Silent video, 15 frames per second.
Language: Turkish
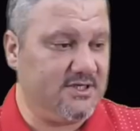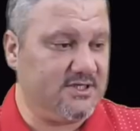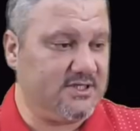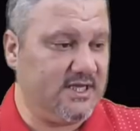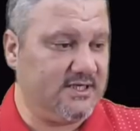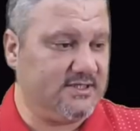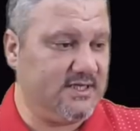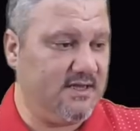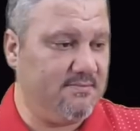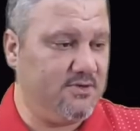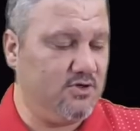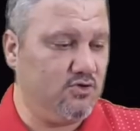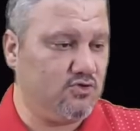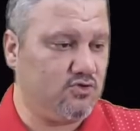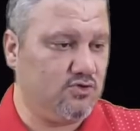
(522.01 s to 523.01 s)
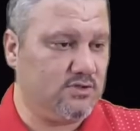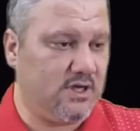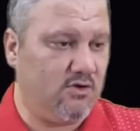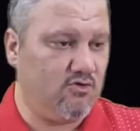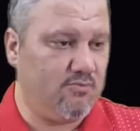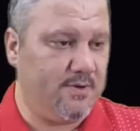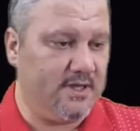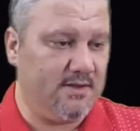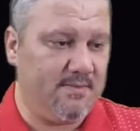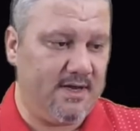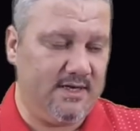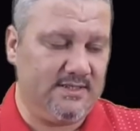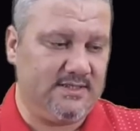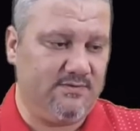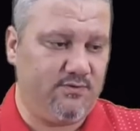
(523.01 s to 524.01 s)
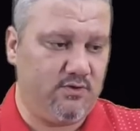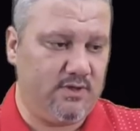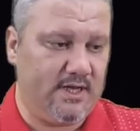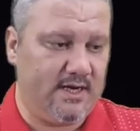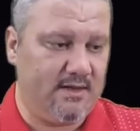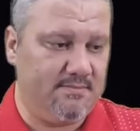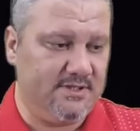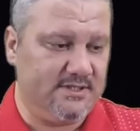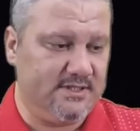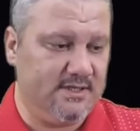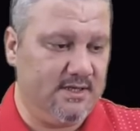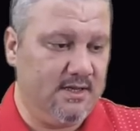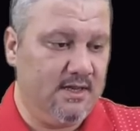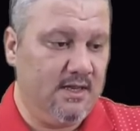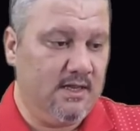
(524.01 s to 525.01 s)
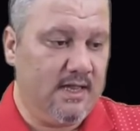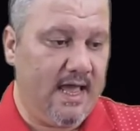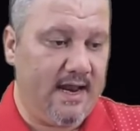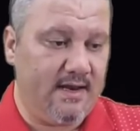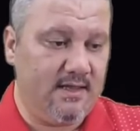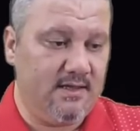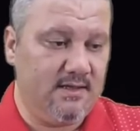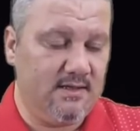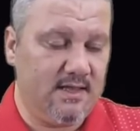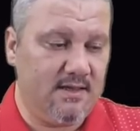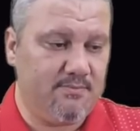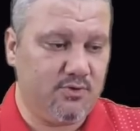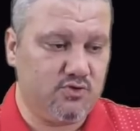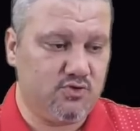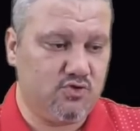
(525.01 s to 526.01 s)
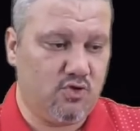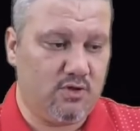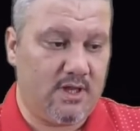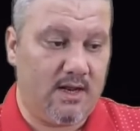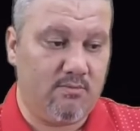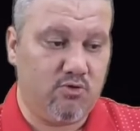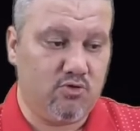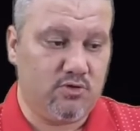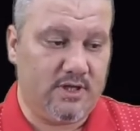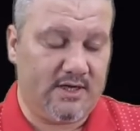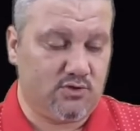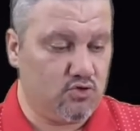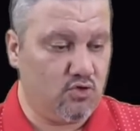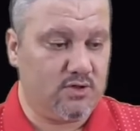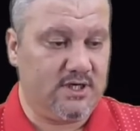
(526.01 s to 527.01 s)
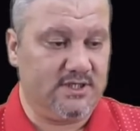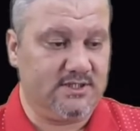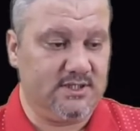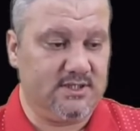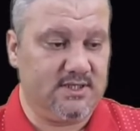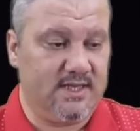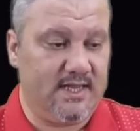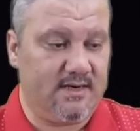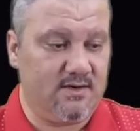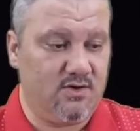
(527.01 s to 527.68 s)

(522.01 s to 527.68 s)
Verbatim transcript: Beşiktaş'ta biliyorsunuz Avrupa'da maalesef onlar da bizi yani iyi de pozisyonlar buldular. Çok kaçırdılar.